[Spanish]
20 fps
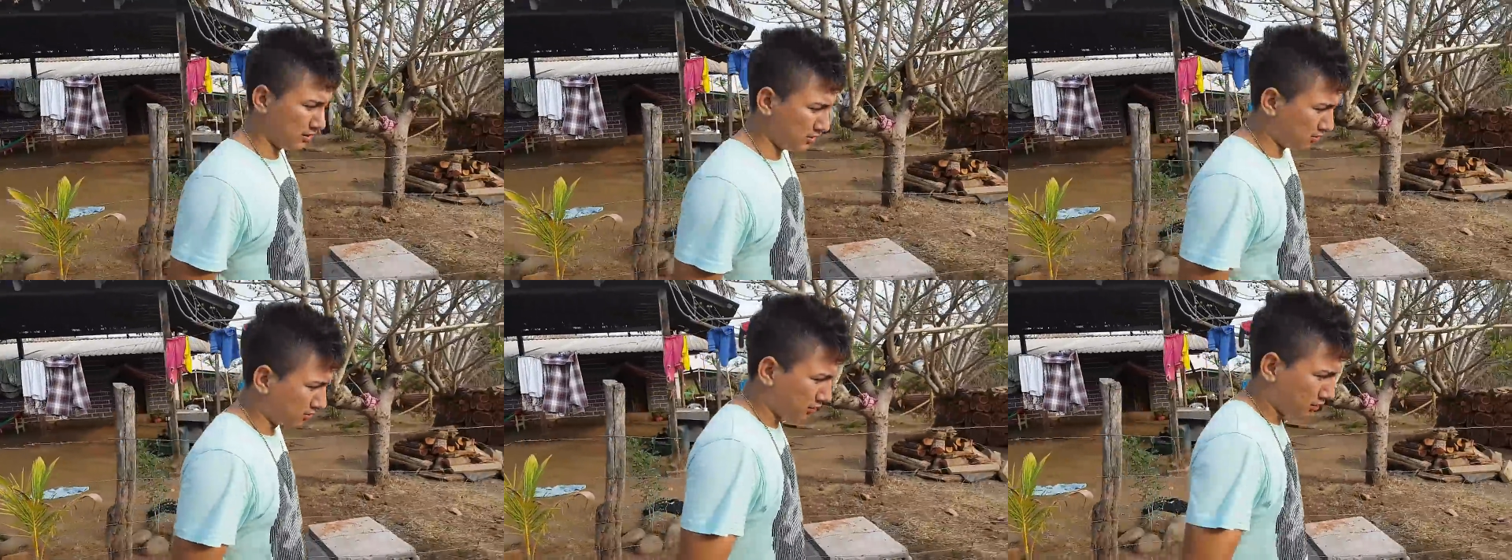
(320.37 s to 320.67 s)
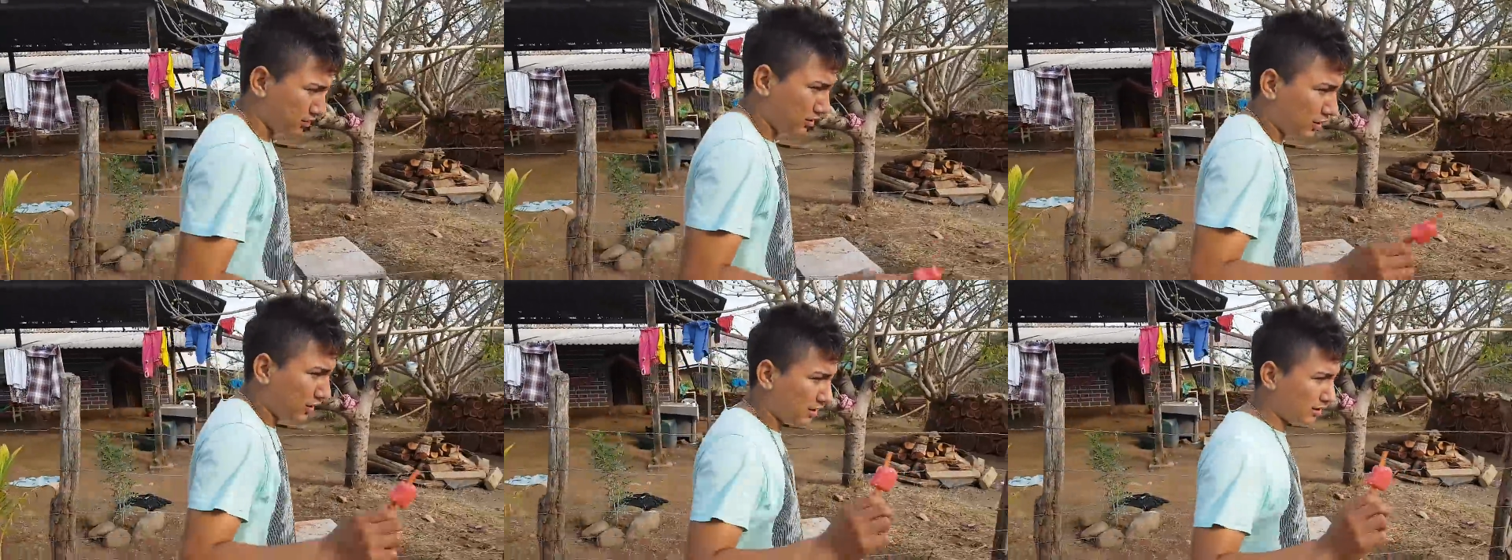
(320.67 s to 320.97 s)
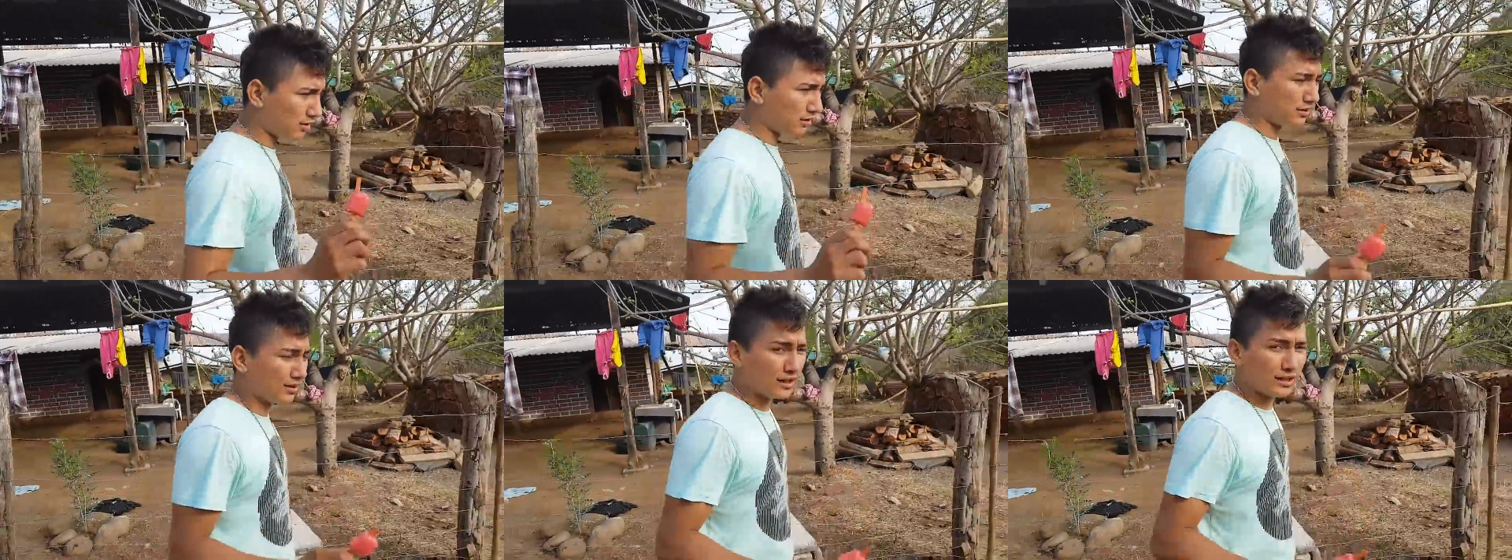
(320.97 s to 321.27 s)
Yo no le
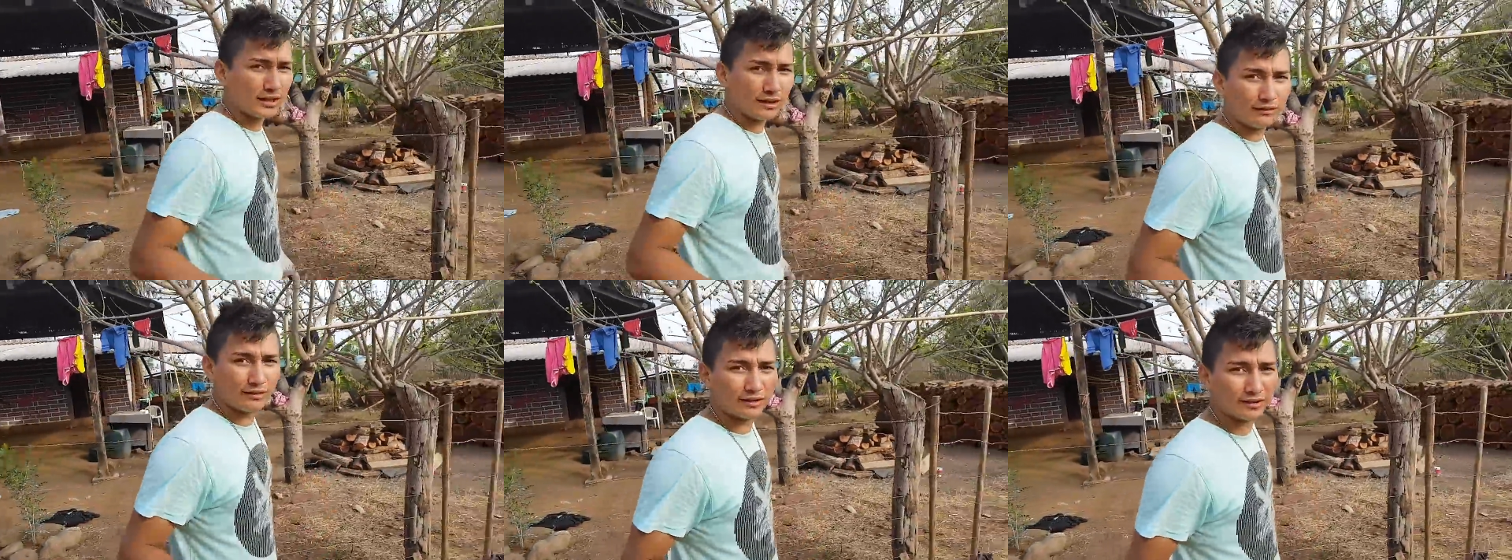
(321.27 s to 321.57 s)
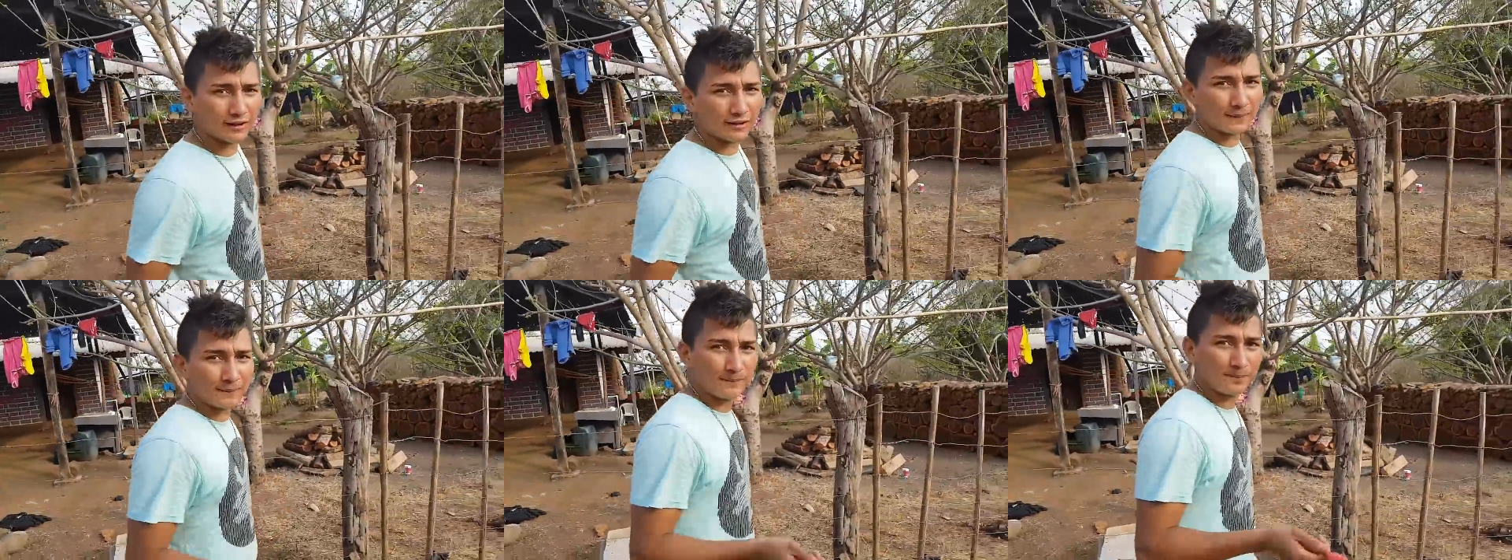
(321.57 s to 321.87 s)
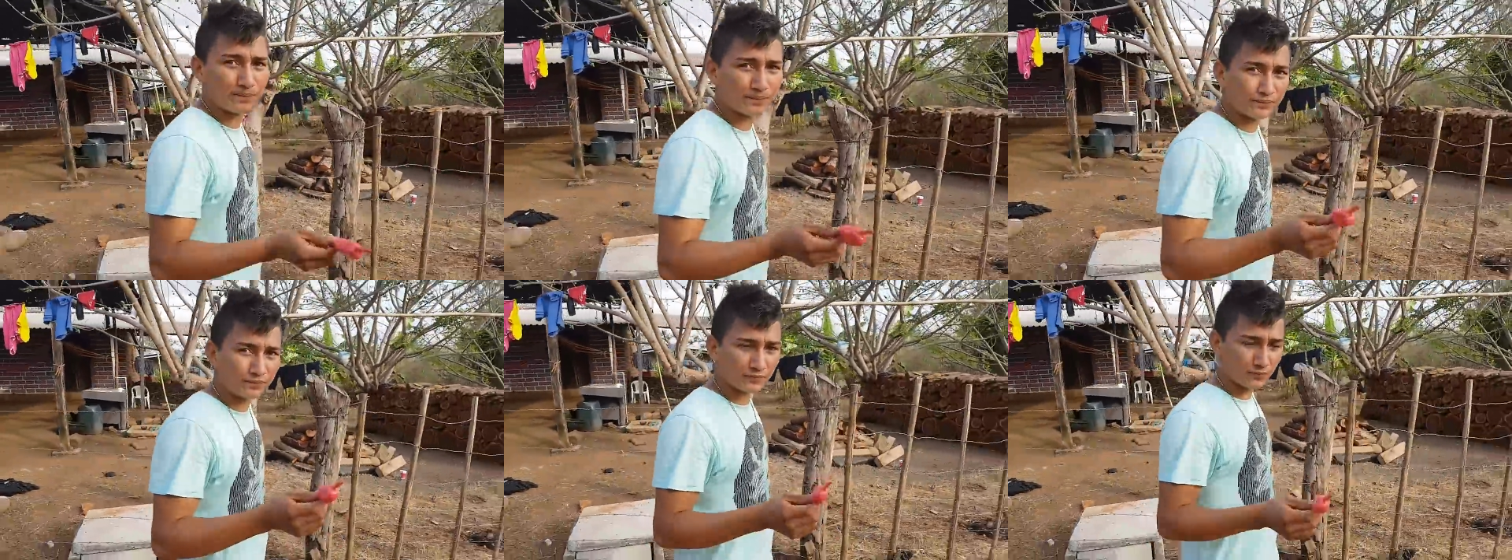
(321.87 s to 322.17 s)
digo nada, ¿verdad?
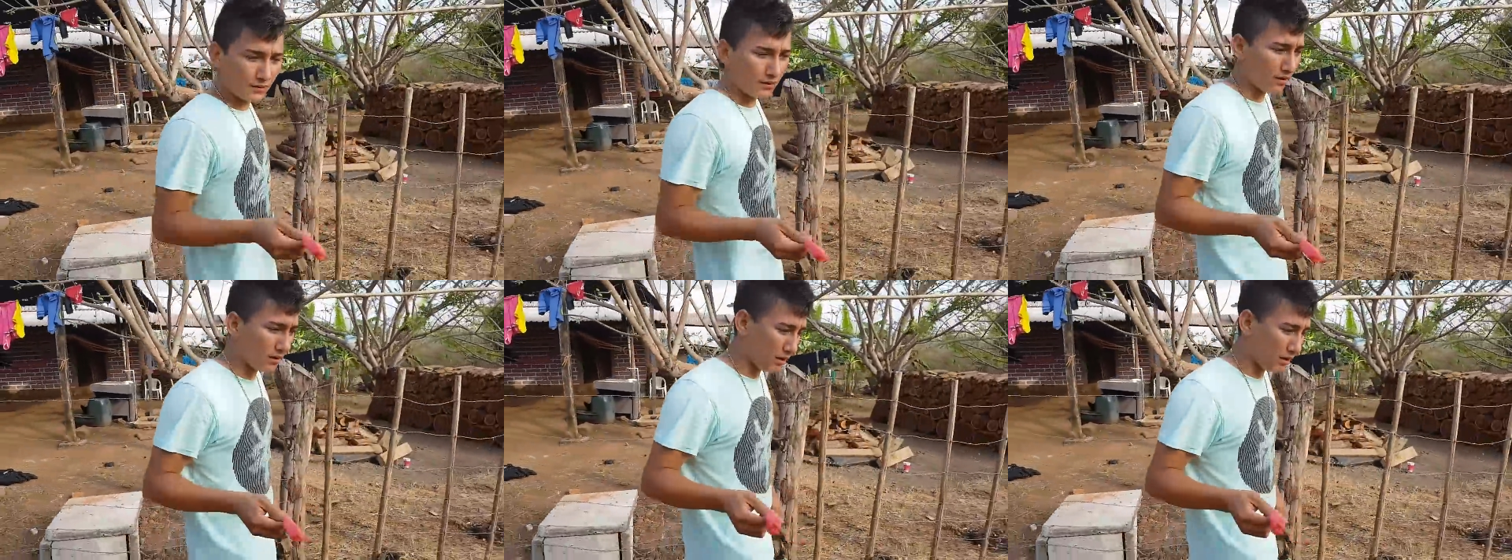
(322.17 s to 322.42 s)
Ya.